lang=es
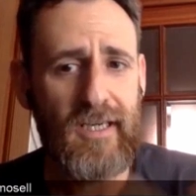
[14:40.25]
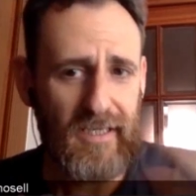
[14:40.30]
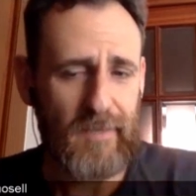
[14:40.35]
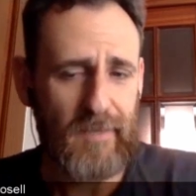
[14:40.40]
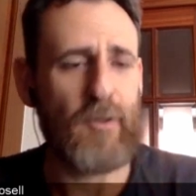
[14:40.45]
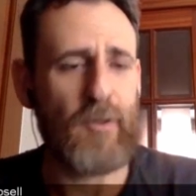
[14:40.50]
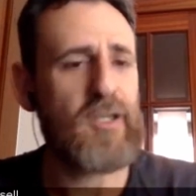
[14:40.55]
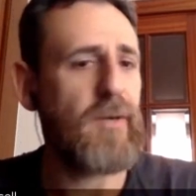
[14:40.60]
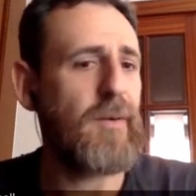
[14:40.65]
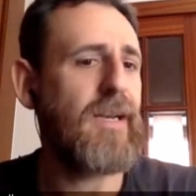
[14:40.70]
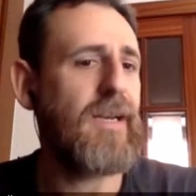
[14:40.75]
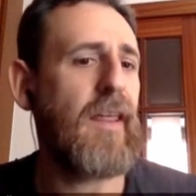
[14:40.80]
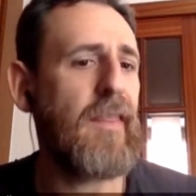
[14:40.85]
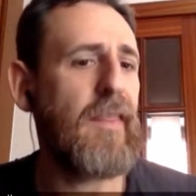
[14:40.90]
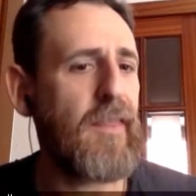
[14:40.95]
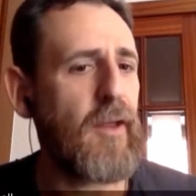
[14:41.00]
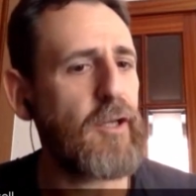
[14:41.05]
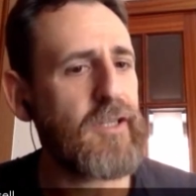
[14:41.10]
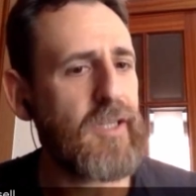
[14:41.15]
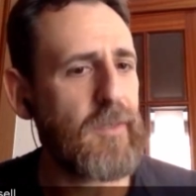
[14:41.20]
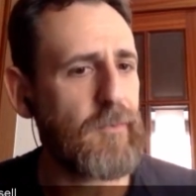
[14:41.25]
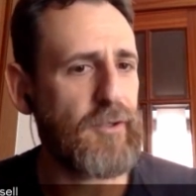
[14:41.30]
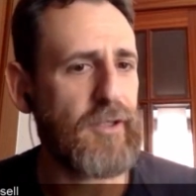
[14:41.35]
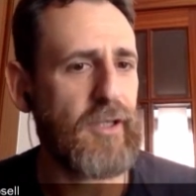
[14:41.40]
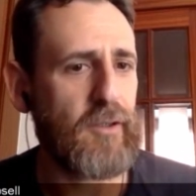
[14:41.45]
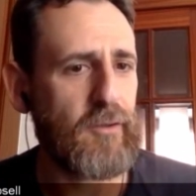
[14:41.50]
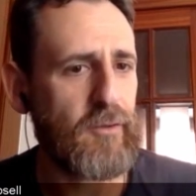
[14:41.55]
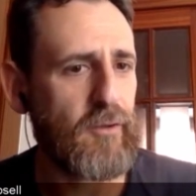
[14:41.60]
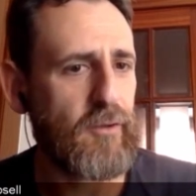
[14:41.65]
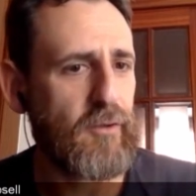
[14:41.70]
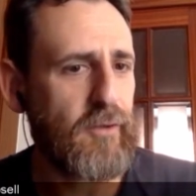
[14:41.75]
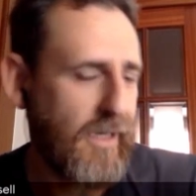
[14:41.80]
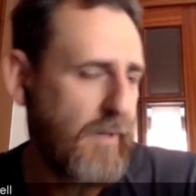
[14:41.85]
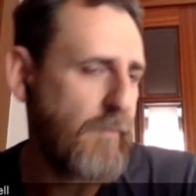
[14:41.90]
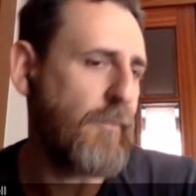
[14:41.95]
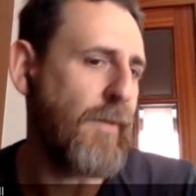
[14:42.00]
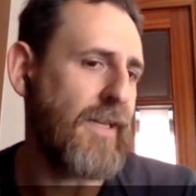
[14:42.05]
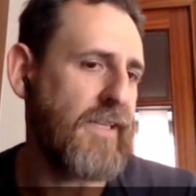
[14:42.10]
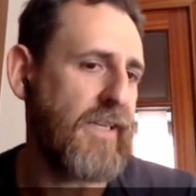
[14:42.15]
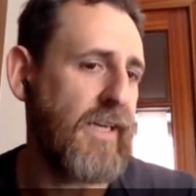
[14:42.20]
y por habéis lanzado este proyecto en
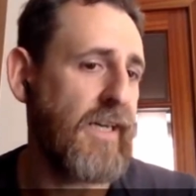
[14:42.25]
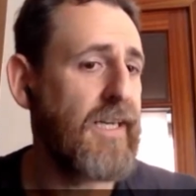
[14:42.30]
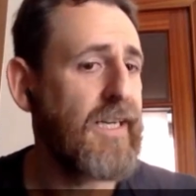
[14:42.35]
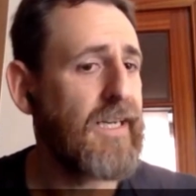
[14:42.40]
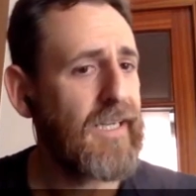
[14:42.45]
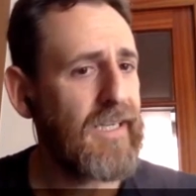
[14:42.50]
España.